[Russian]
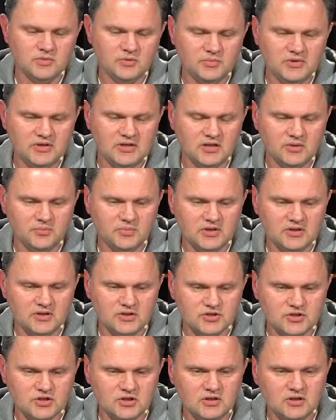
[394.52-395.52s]
мобильное
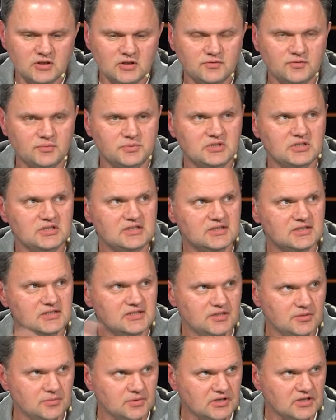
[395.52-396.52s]
приложение и вообще
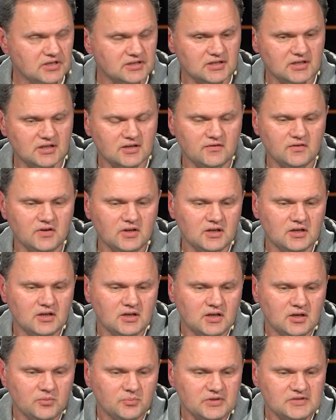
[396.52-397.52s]
система как таковая
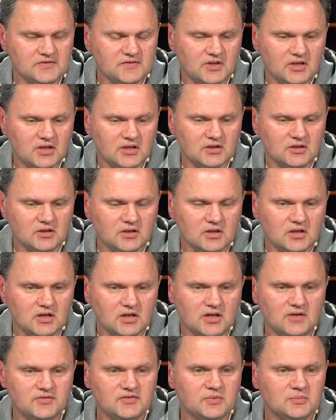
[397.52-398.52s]
позволяет
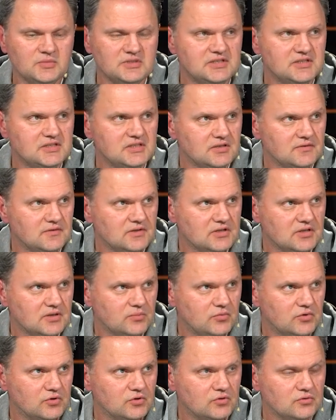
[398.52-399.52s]
автоматизировать
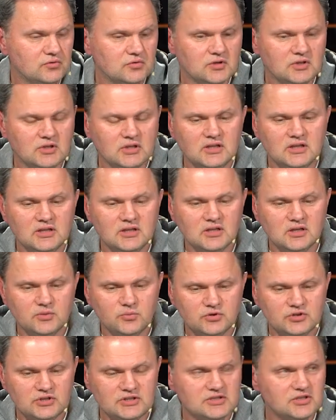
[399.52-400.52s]
работу и
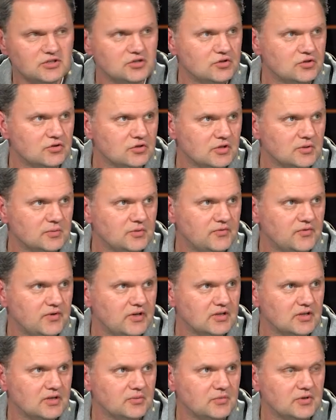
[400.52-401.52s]
работать с защищенными
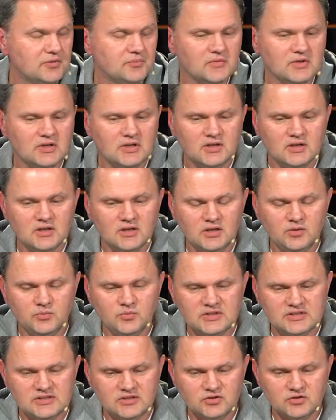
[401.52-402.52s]
файлами.
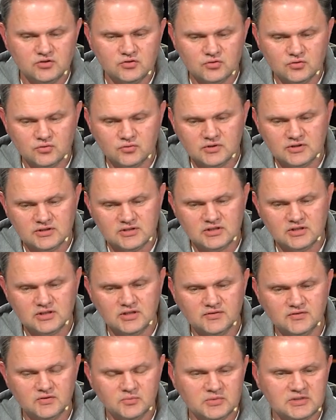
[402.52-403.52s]
Именно защищенность и
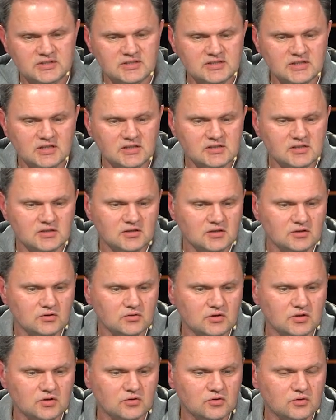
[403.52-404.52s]
автоматизация
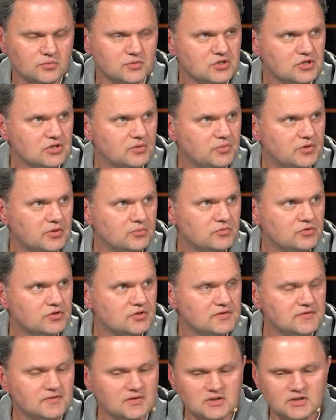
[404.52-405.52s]
дает огромнейшее
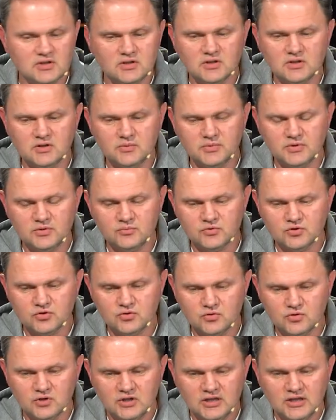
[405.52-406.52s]
преимущество, э, потому
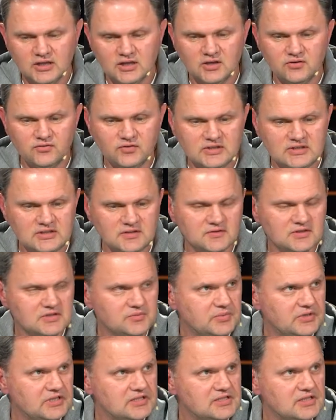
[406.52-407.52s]
что
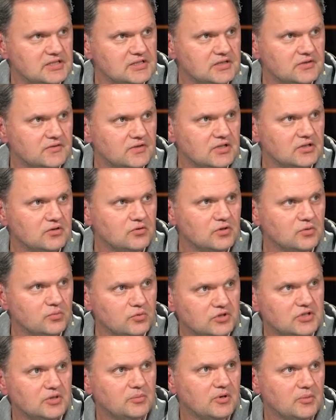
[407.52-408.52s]
эффективность полицейского, который
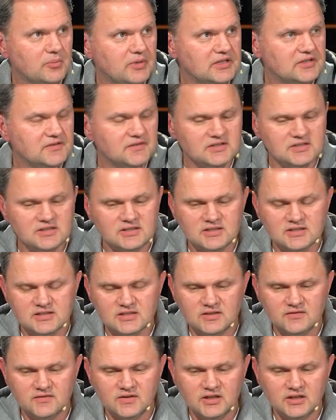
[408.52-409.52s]
будет обрабатывать эти
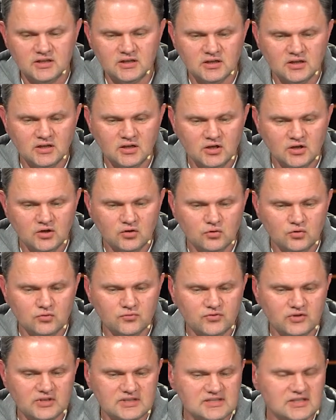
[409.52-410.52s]
заявления,
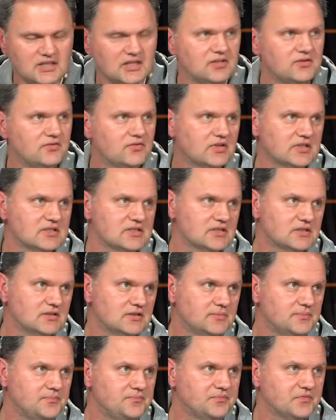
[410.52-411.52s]
он вырастает в разы.
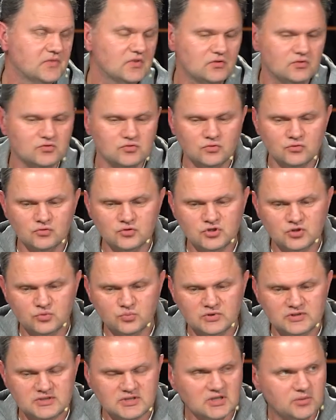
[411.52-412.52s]
То есть он очень
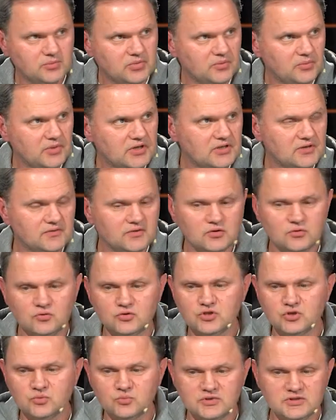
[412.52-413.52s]
быстро обрабатывает,
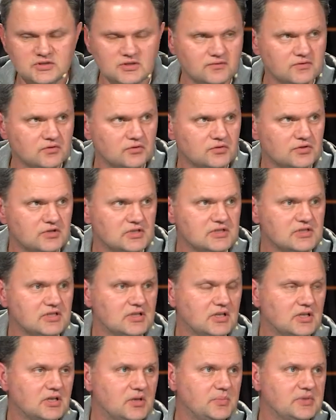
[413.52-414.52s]
очень быстро
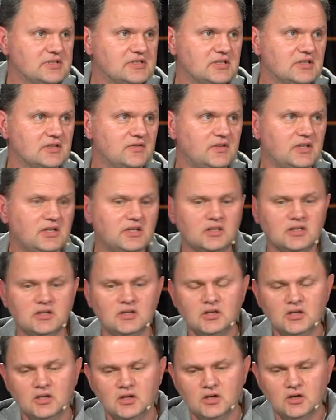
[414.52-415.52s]
выносится
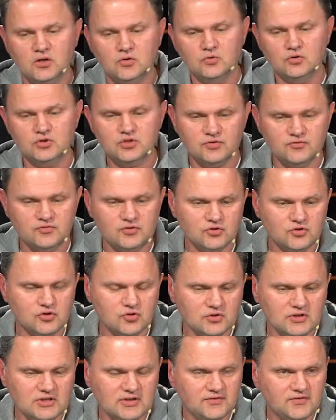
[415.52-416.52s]
постановление, очень все
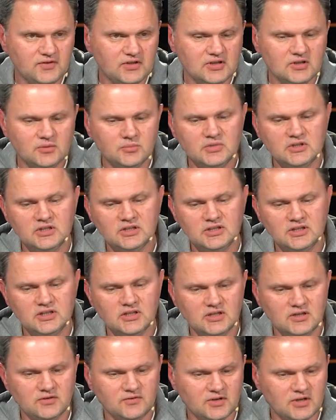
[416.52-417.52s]
четко видно. Мы
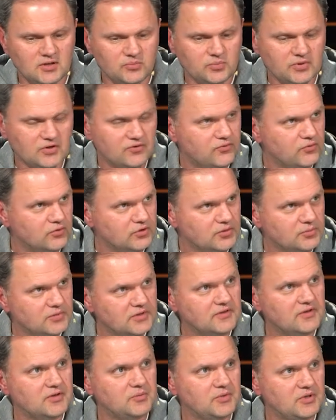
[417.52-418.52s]
не говорим про фото,
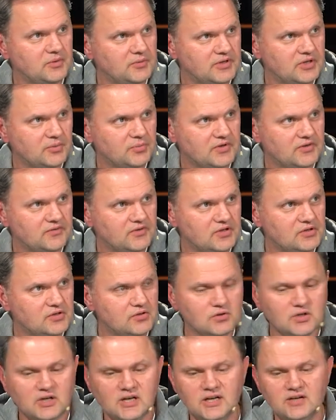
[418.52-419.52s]
мы говорим именно про
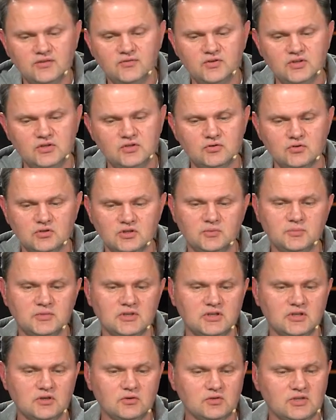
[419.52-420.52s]
видео, а видео
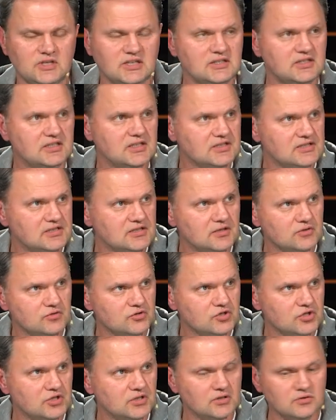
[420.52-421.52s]
именно дает контекст
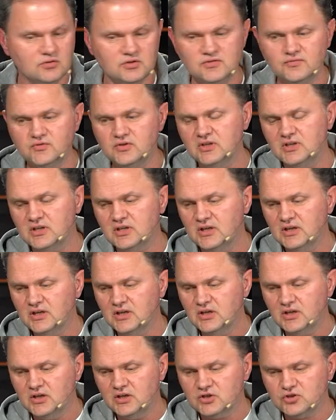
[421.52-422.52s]
нарушения, то есть видно,
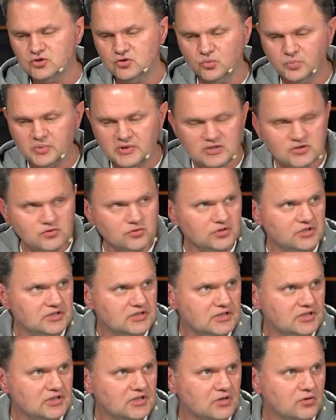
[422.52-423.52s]
что происходит
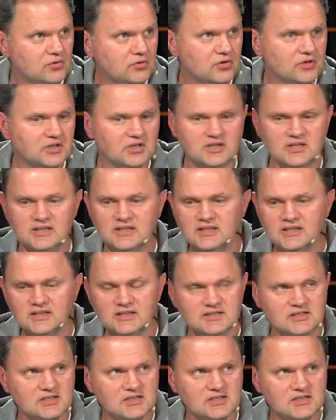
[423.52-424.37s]
на дороге, какие